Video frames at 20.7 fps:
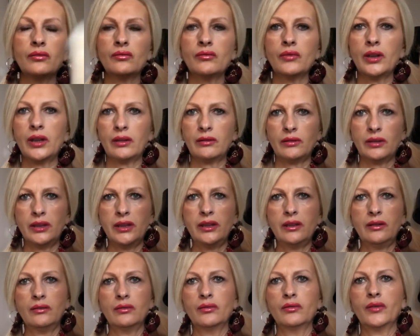voilà, il
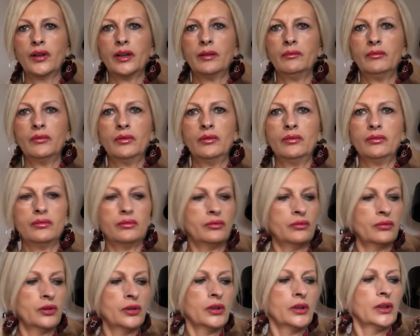est vraiment,
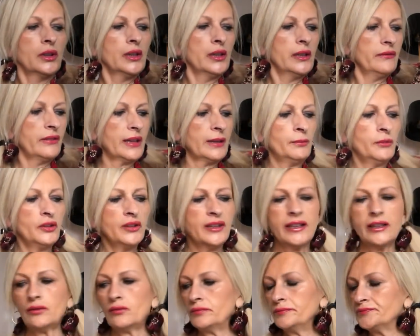vraiment
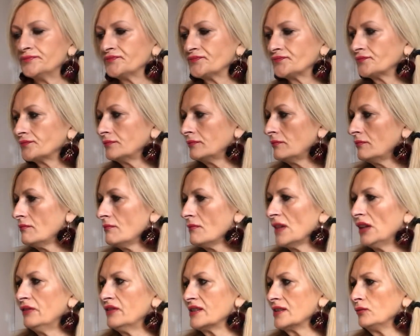canon.
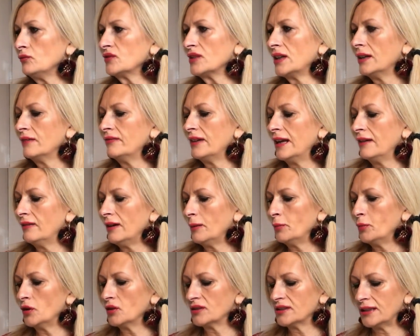De toute façon, vous allez l'avoir
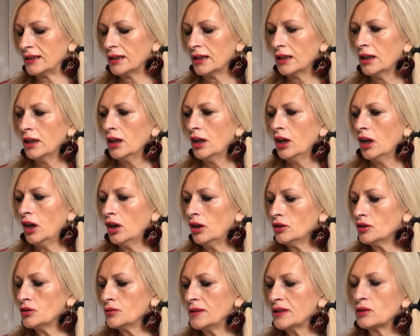porté.
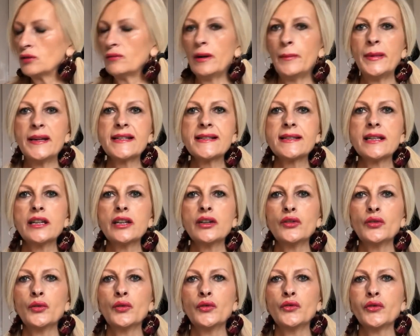Ensuite, on va
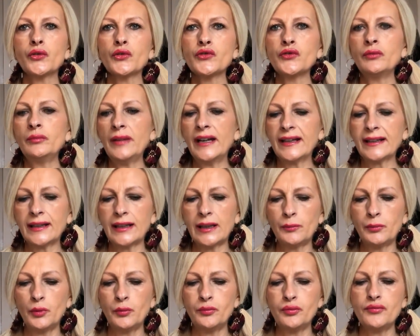passer dans une marque
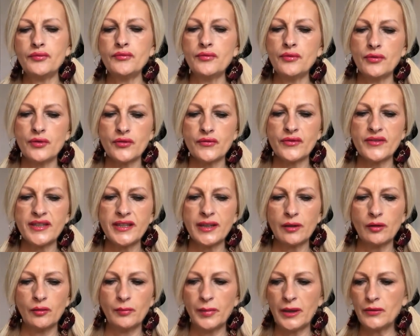un peu plus, je veux
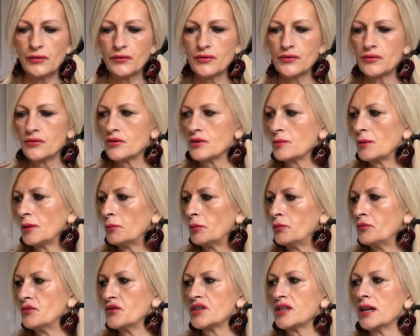dire, pas luxueuse, mais un peu
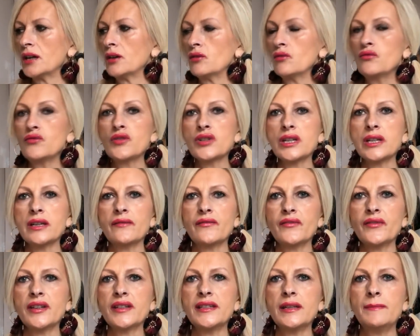plus chère, où j'ai
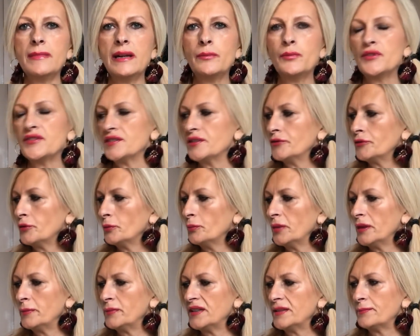fait des belles petites
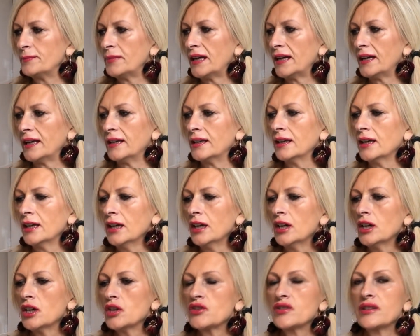pépites pareilles.
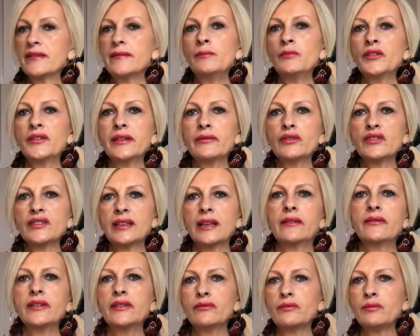Je vous avais demandé votre
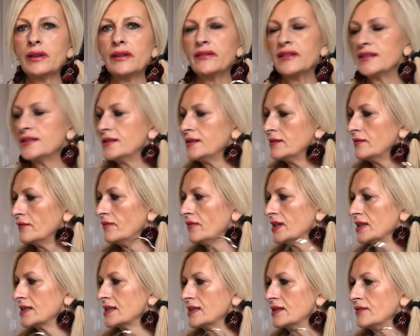avis, vous m'avez dit,
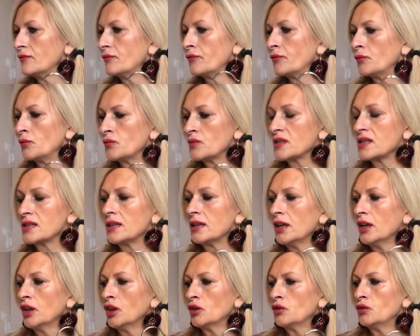vas-y, fonce.
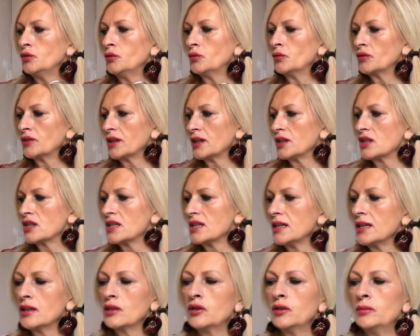Donc,
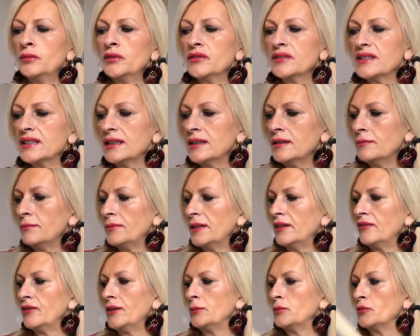j'ai commandé
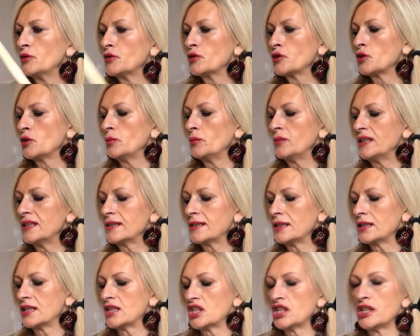ma fameuse chemise
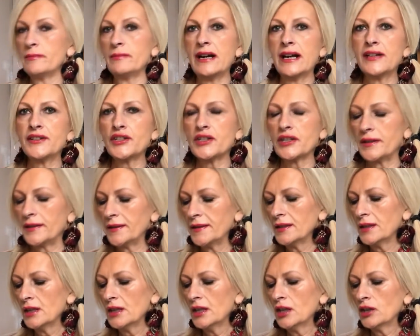chez Bache.
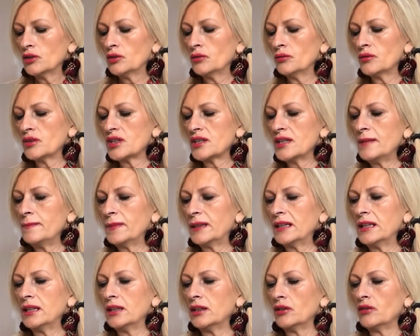Donc je l'ai
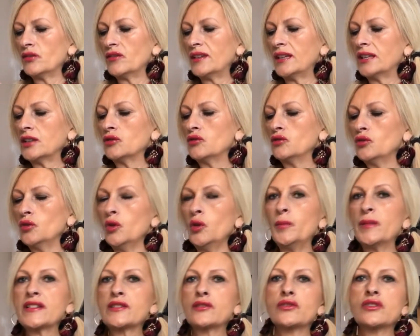pris en taille 2
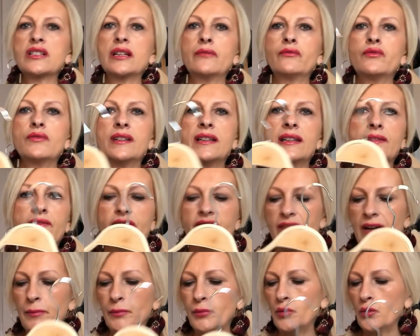parce que je la voulais
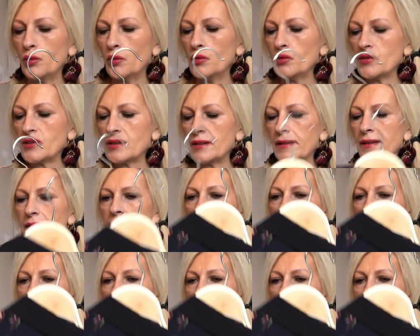vaporeuse.